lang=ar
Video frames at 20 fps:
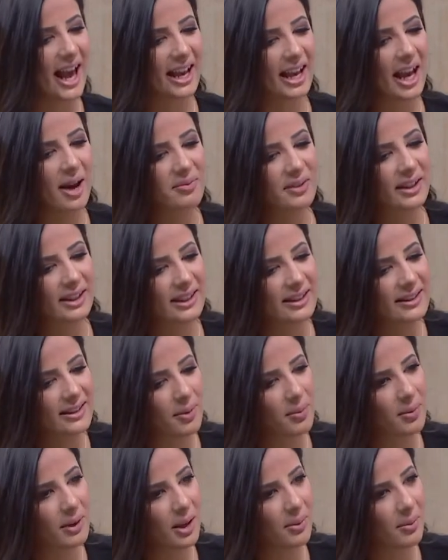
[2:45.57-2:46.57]
كابتن أنت
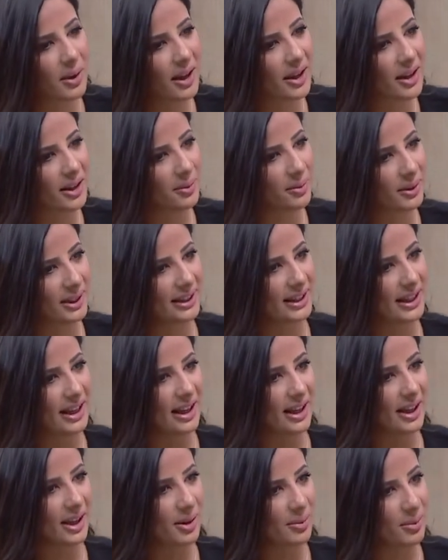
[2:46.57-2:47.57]
بلاي ميكر
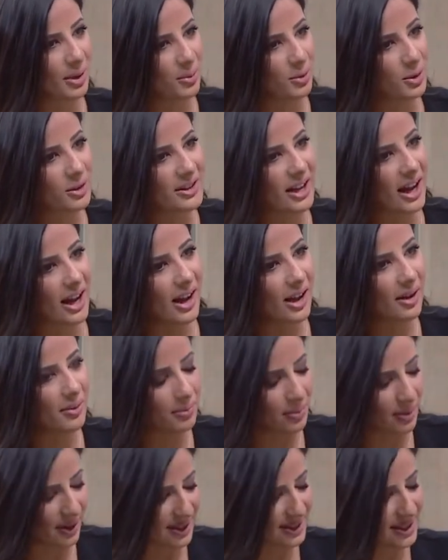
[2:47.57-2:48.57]

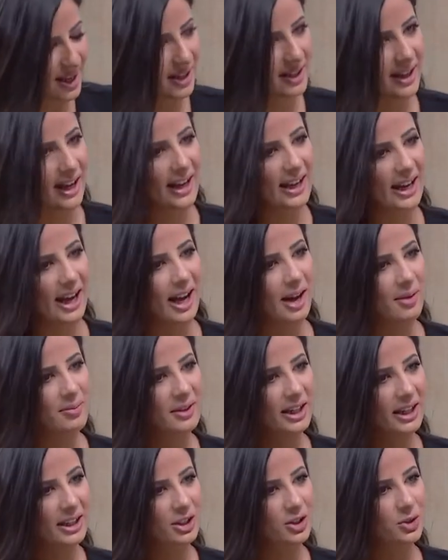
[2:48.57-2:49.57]
بالمنتخب صانع ألعاب
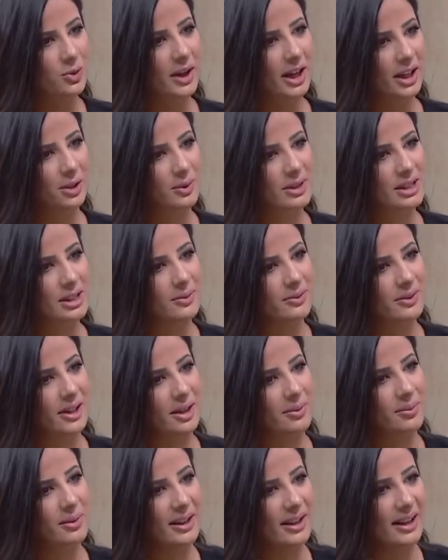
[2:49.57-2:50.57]
نحكي شوي عن
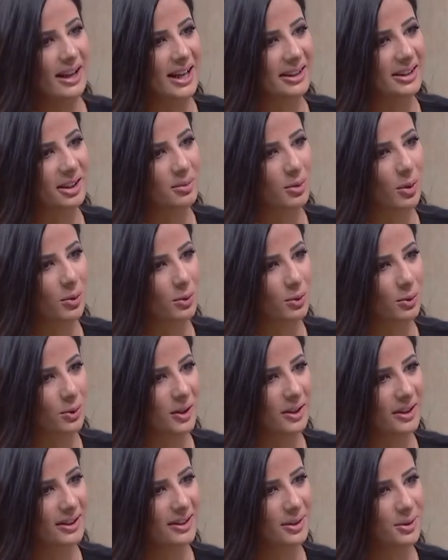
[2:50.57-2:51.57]
وظيفتك بهذا
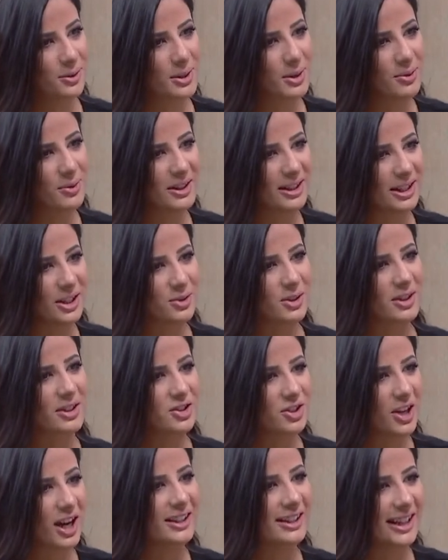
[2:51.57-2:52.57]
الموضوع توصف لنا شوي
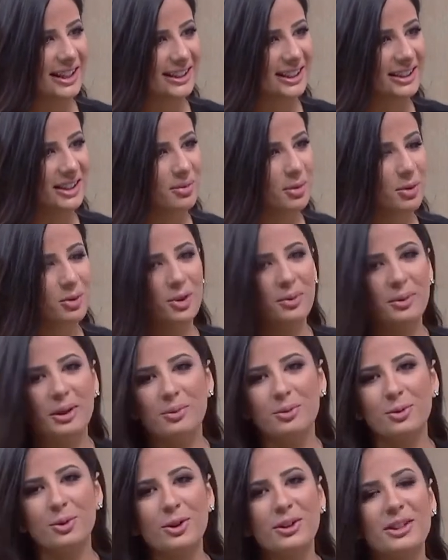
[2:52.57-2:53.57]
تشرح لنا عن هذا الموضوع
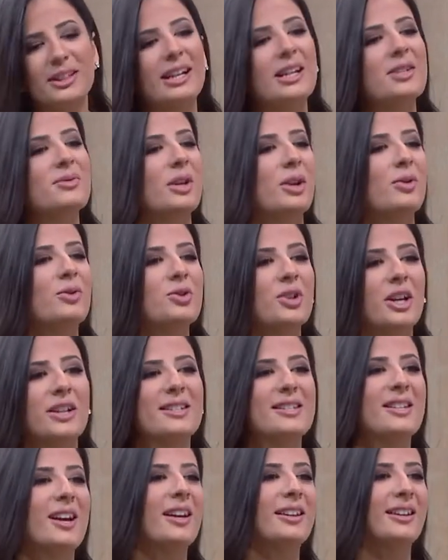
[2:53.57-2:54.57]
يمكن مو كل الناس آه. تعرف شو
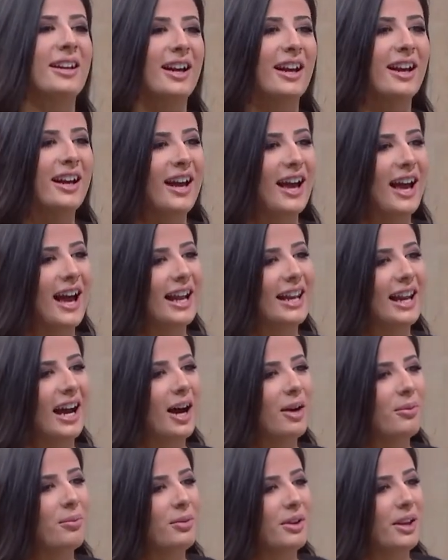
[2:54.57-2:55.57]
يعني صانع
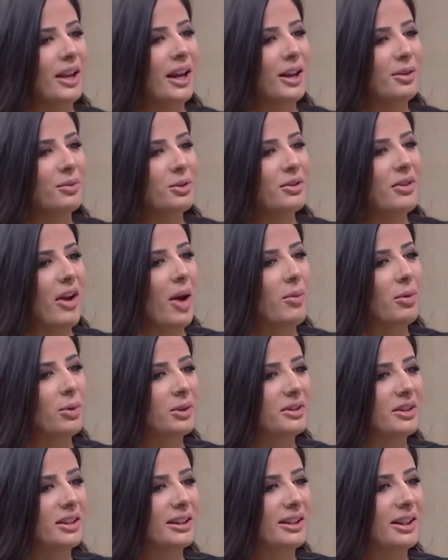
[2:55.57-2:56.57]
ألعاب بالمنتخب
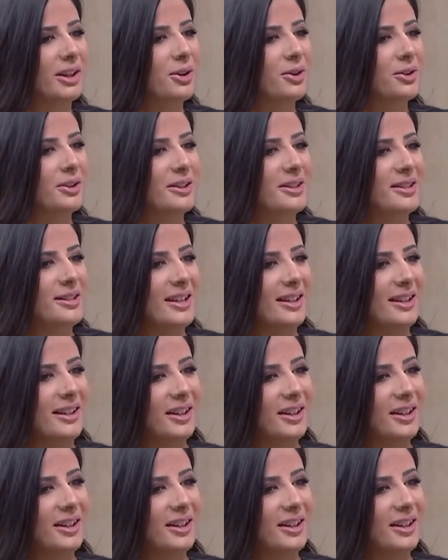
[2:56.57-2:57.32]
الوطني لكرة السلة